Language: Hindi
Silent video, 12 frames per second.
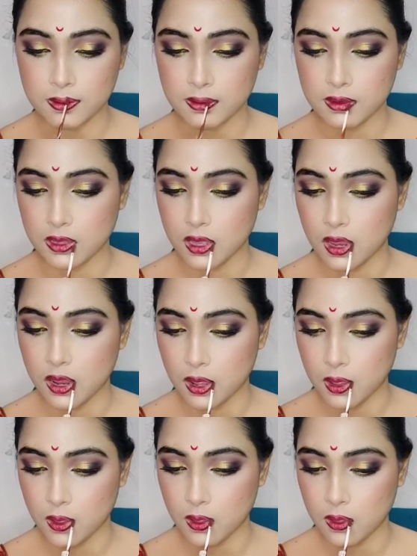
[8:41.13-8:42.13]
और
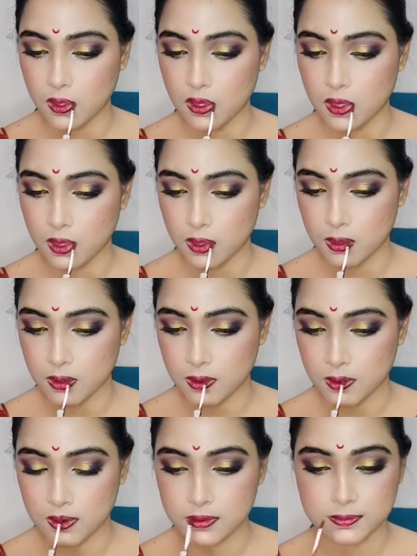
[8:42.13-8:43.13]
ये मैंने
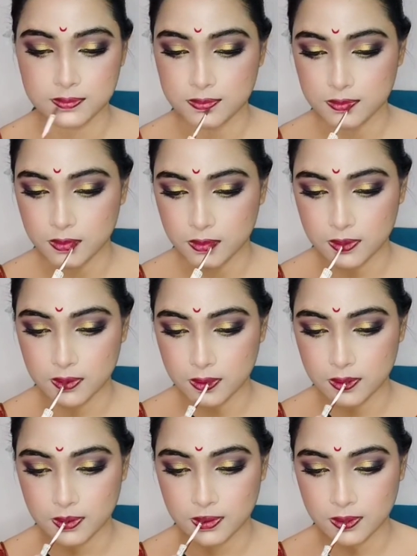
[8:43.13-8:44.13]
अप्लाई कर लिया
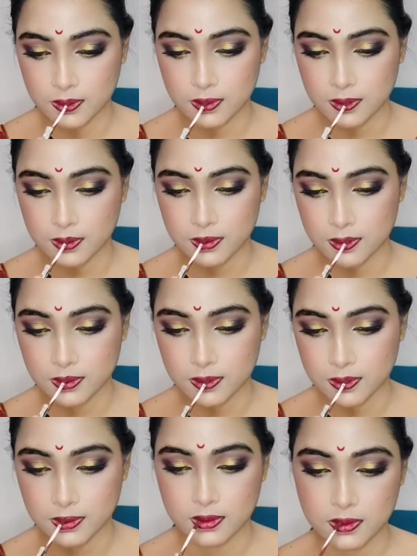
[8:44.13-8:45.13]
लिपस्टिक
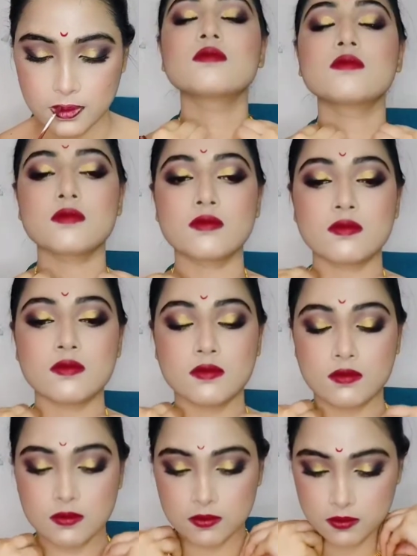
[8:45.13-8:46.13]
और इसके बाद
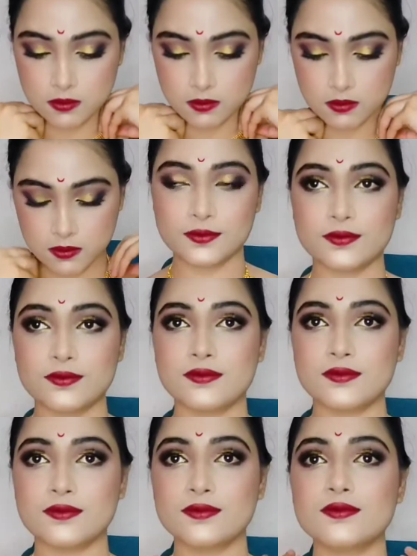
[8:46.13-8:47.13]
मैं पहन रही अपनी
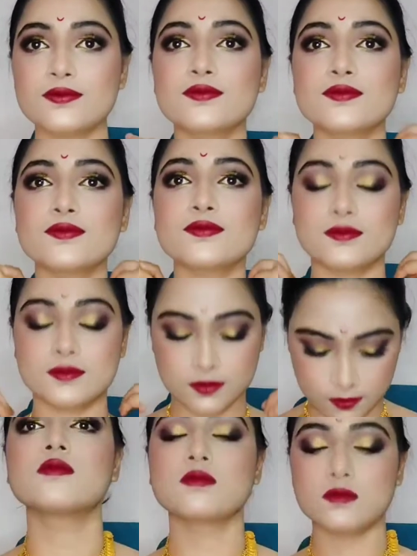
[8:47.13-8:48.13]
ज्वेलरी तो मैंने
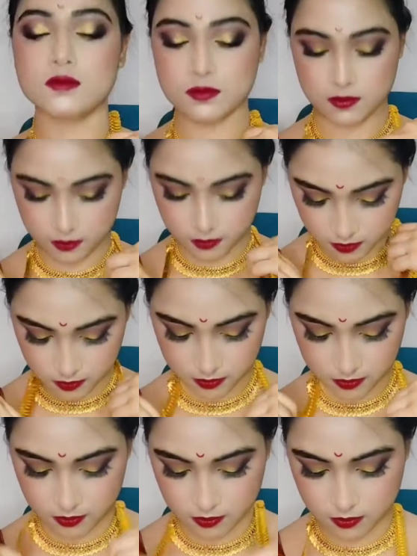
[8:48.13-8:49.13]
ये
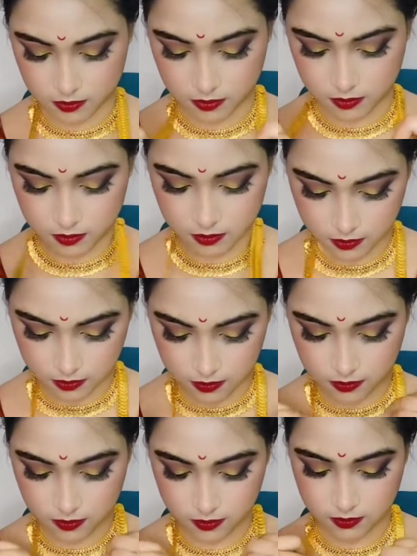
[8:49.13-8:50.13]
महाराष्ट्रन ज्वेलरी मंगाई
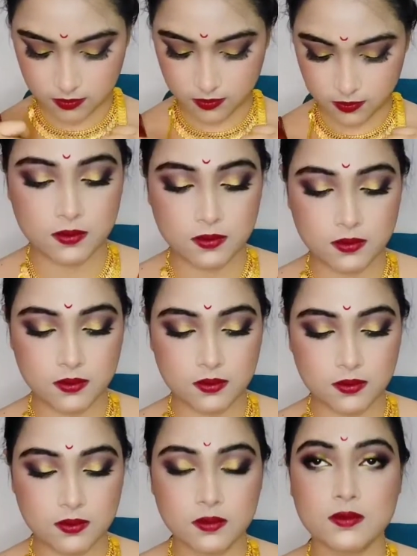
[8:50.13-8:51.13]
है काफ़ी
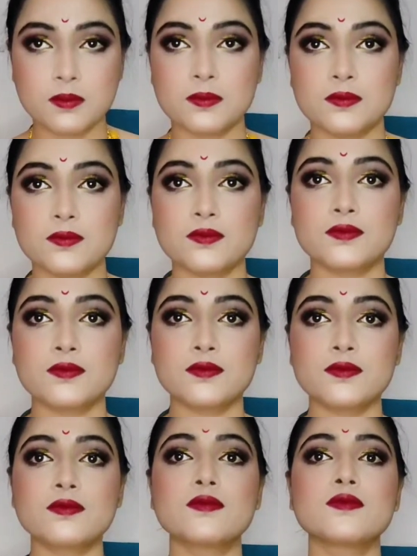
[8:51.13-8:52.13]
ब्यूटीफुल ज्वेलरी
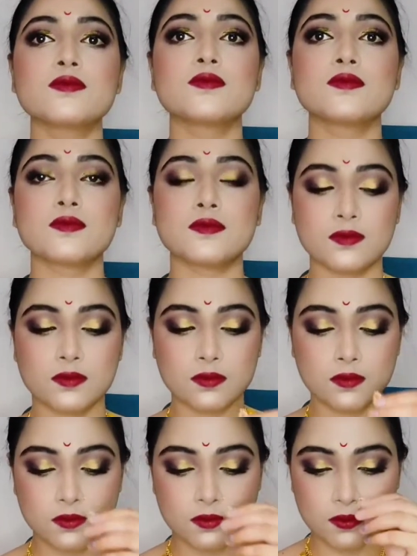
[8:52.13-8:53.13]
है और
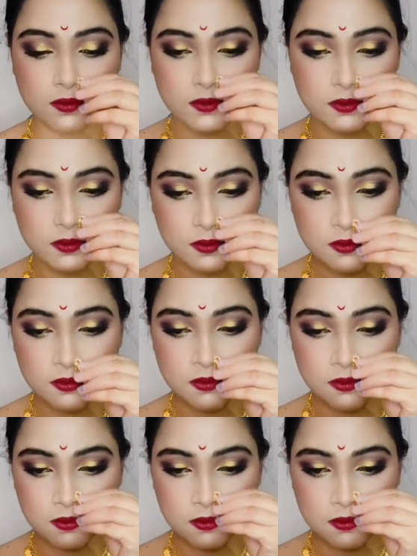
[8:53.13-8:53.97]
महाराष्ट्र नथ